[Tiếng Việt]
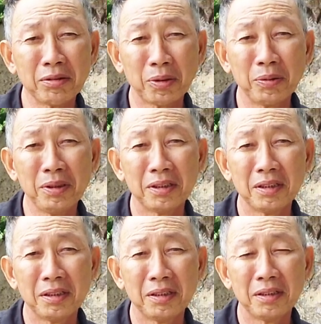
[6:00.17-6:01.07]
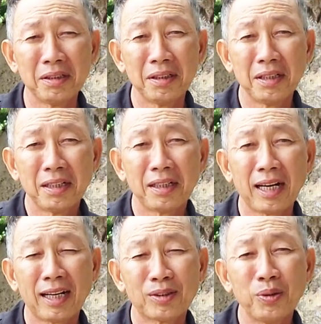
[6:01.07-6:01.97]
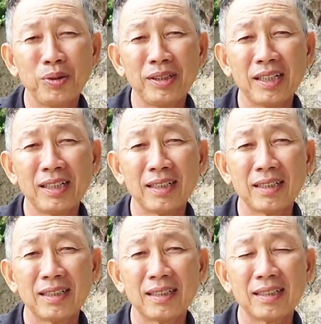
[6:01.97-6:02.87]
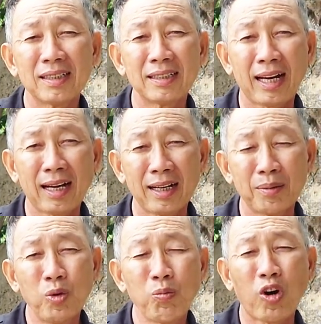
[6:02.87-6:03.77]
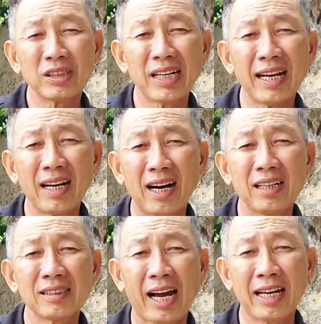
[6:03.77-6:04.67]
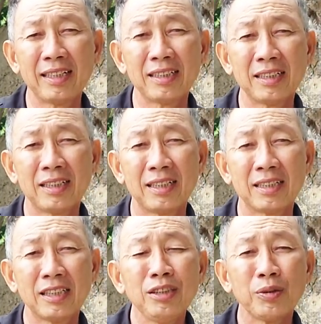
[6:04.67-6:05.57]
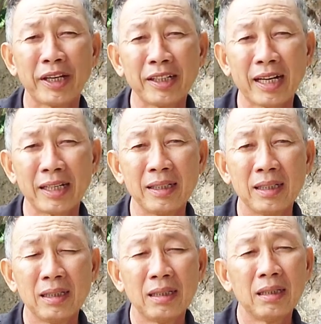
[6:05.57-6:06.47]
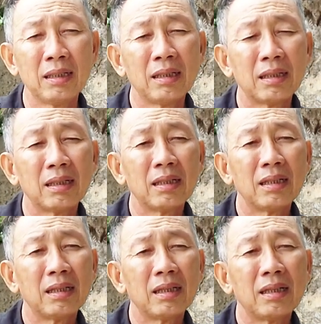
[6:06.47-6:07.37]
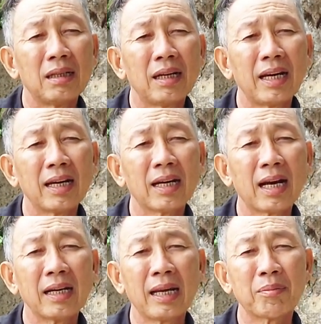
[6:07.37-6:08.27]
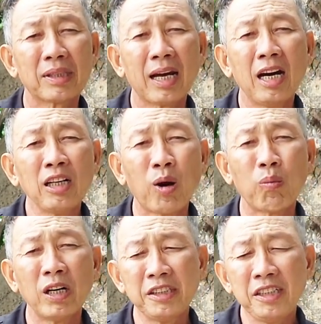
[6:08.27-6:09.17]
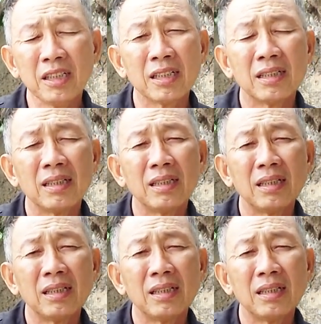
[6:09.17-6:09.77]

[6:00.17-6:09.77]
à, sáu tuổi là tôi á là muốn bỏ xác ở tại tứ vô điện này à, yeah. Dạ. anh em ta hết hồn hết vía